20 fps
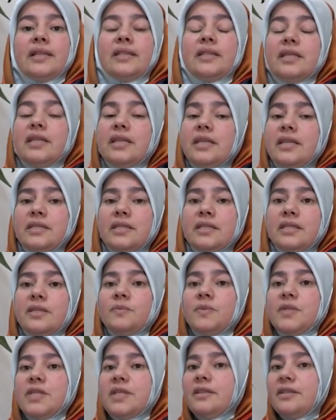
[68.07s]
Niye
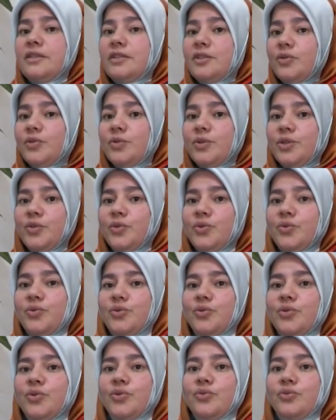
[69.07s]
siz bizi karakola
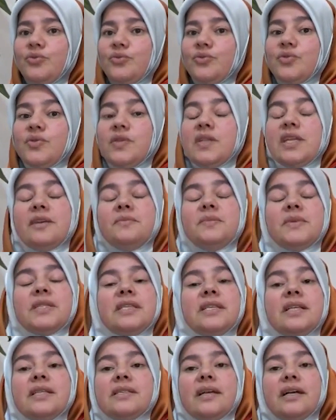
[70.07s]
götürüyordunuz? Niye
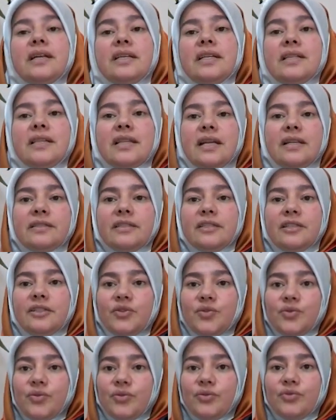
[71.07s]
biz nezaretlerde
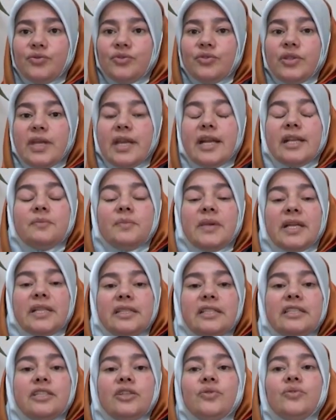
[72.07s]
yatıyorduk? Yani
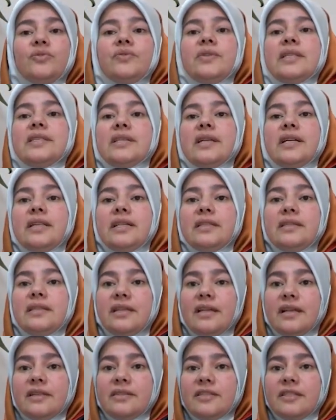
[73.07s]
ben iki gün
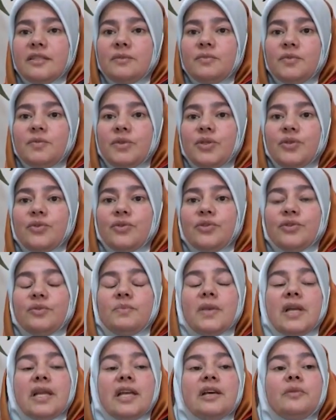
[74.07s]
nezarette yattığımı
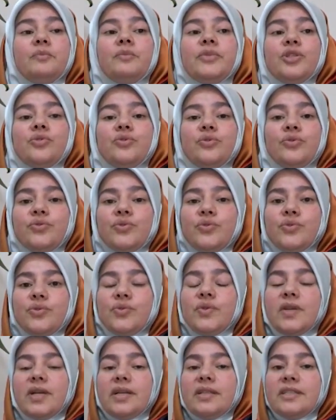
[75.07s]
biliyorum.
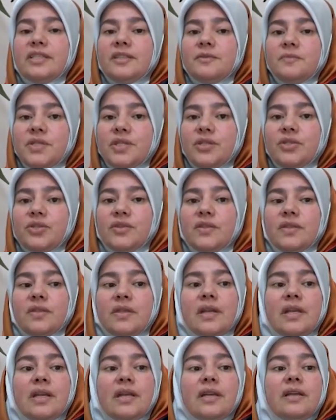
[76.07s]
Başörtüsü taktığımız
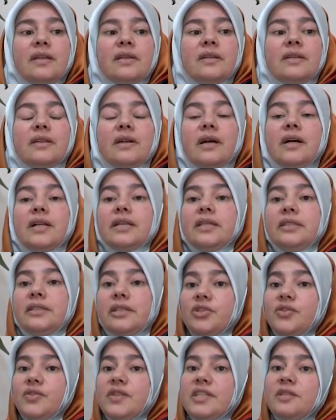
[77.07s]
için e,
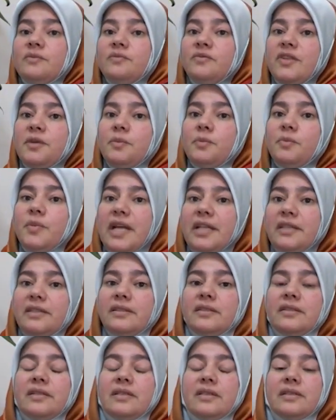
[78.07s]
arkadaşlarım ve ben
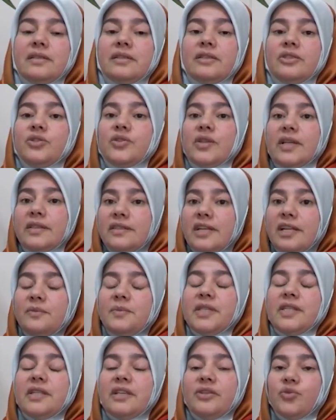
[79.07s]
e,
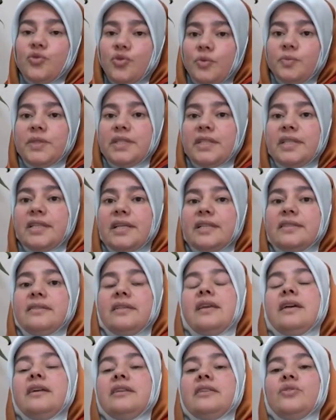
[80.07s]
jandarmadan coplanarak
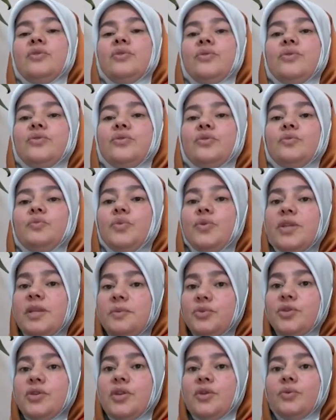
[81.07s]
dayak yiyorduk.
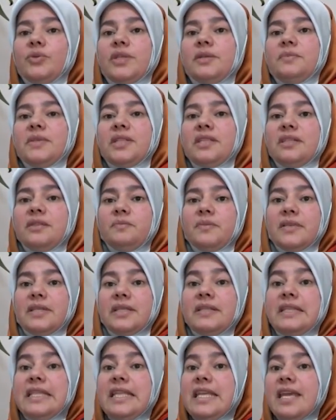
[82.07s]
Böyle bir şey olabilir
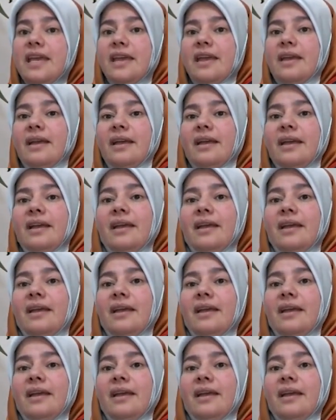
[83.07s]
mi? Niye? Niye?